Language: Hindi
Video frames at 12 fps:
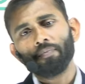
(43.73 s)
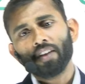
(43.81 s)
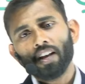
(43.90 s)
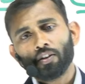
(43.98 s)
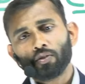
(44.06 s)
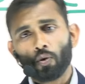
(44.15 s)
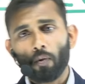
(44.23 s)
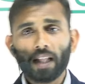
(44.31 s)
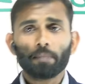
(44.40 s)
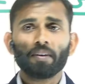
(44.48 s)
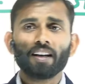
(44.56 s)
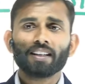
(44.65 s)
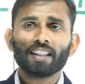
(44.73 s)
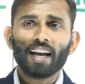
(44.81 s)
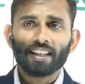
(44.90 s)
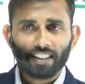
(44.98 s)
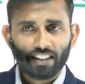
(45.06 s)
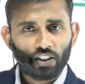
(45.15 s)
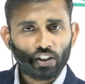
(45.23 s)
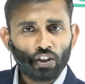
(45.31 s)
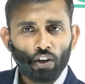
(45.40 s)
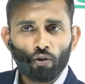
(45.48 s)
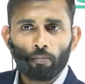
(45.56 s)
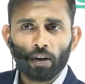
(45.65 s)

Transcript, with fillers: शुरुआत में लगता है एस सीजियल कोई बड़ी